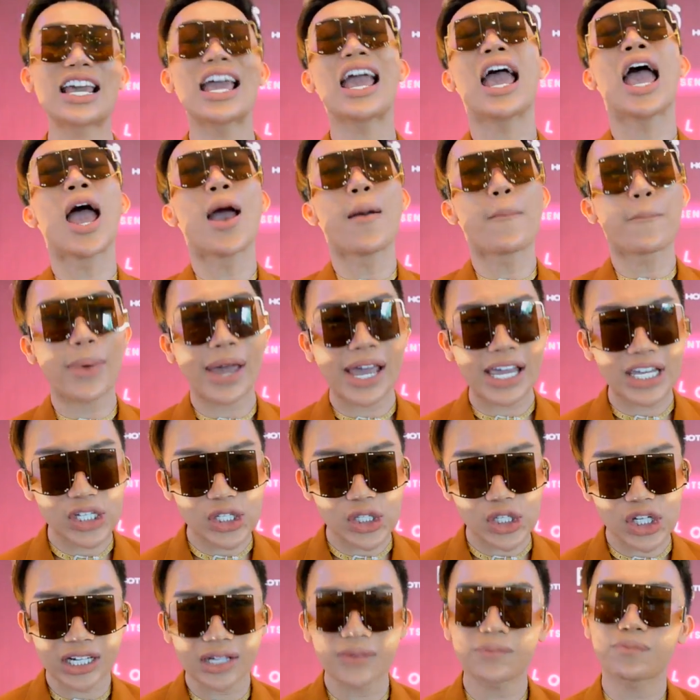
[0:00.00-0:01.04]
di
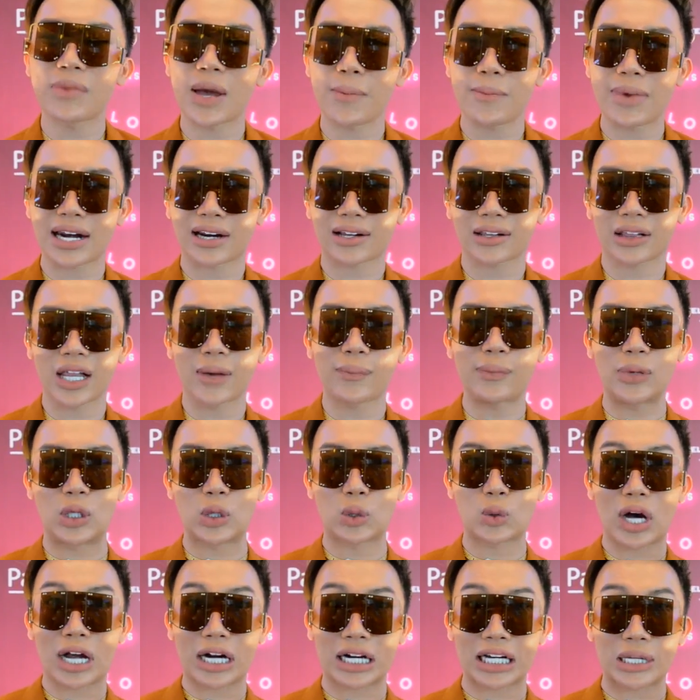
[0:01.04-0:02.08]
Passion Member
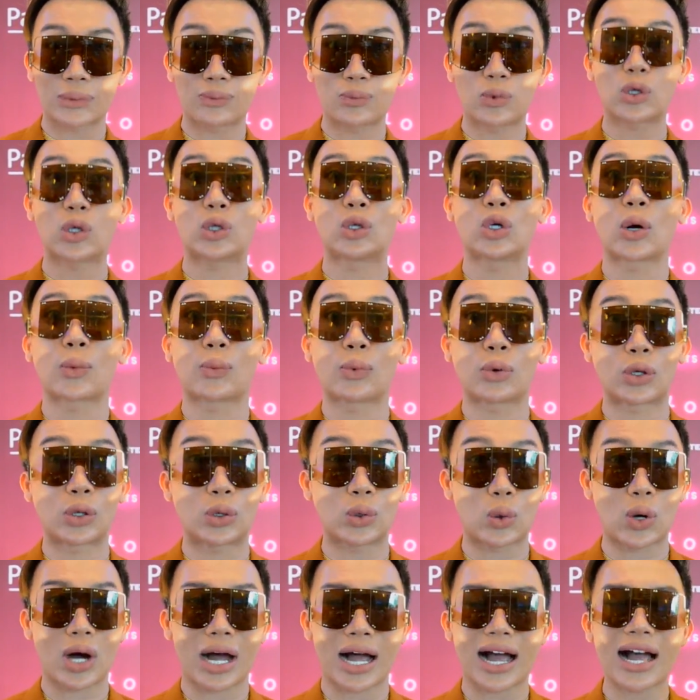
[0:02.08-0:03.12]
Club
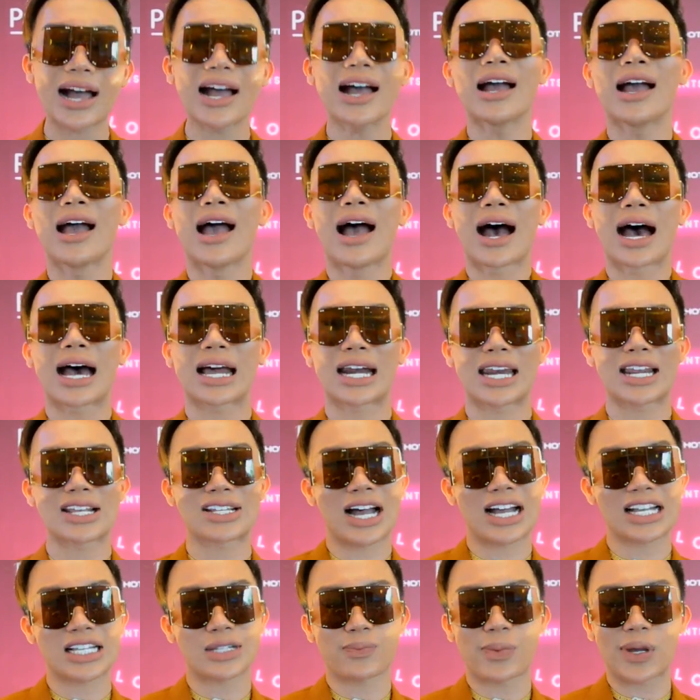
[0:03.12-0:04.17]
2022. Hari
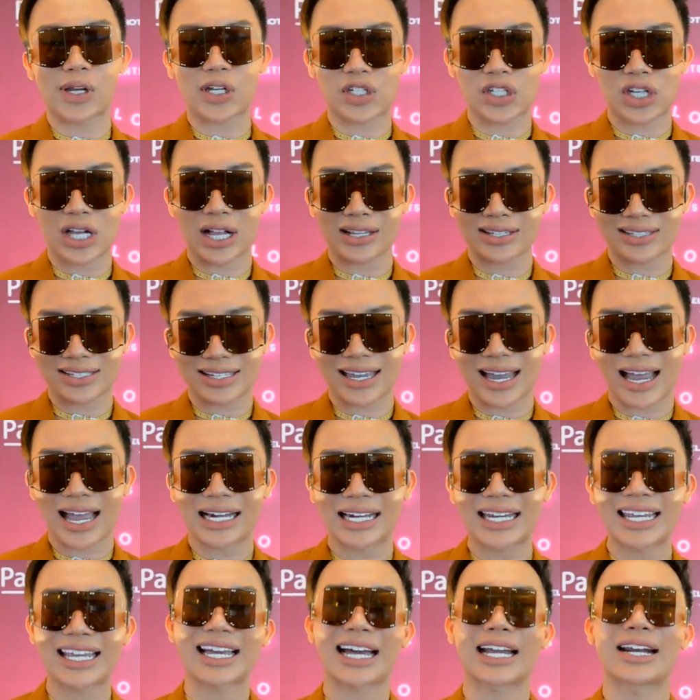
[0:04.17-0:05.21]
ini sangat spesial
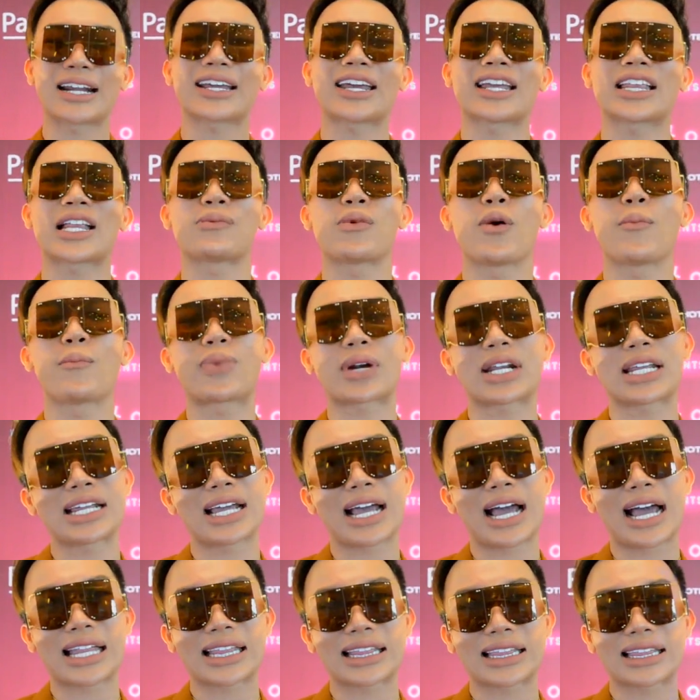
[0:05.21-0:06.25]
sekali karena kita
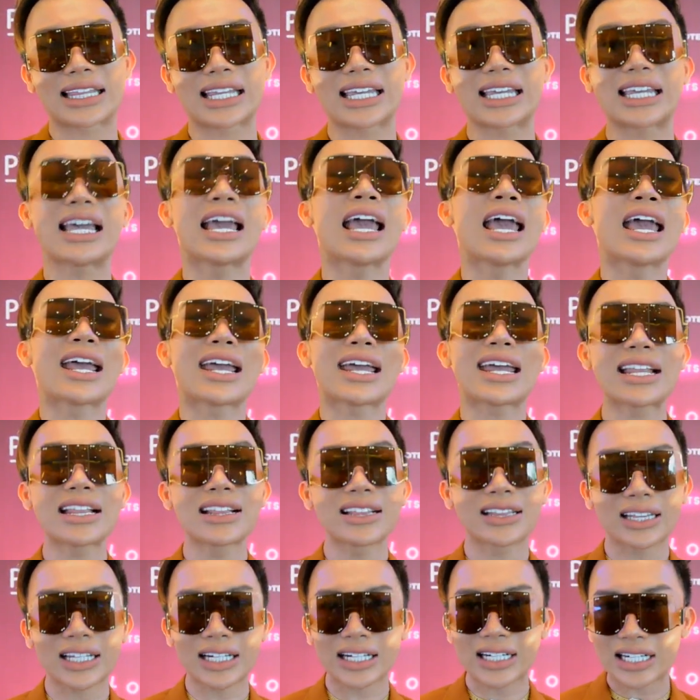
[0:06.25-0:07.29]
memperingati
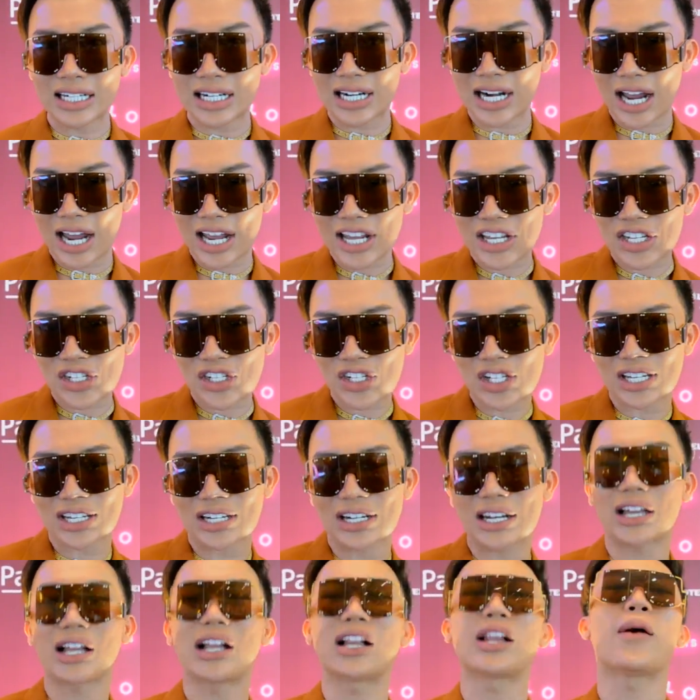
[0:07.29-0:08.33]

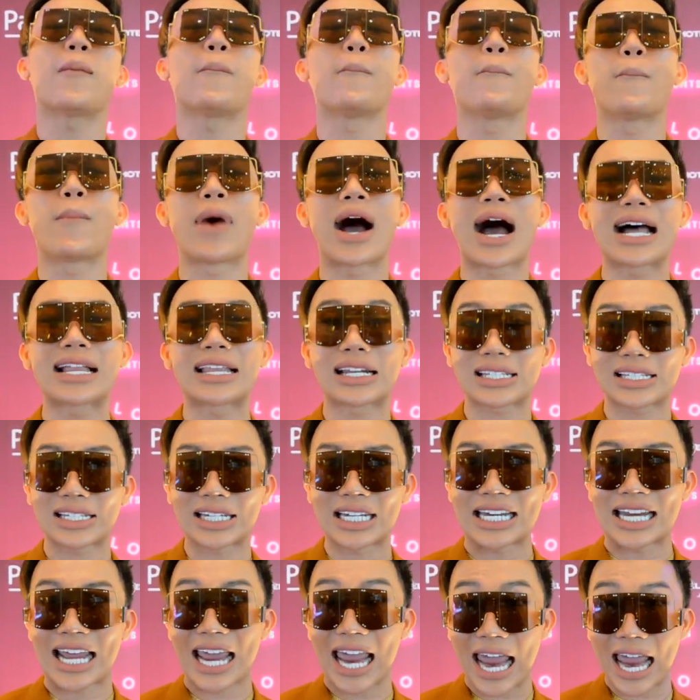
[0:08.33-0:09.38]
International
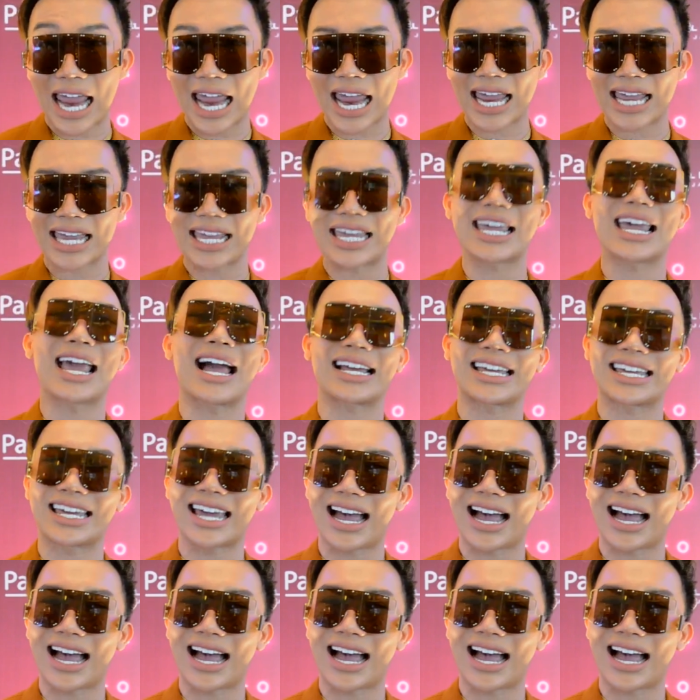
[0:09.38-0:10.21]
Mother's Day, ya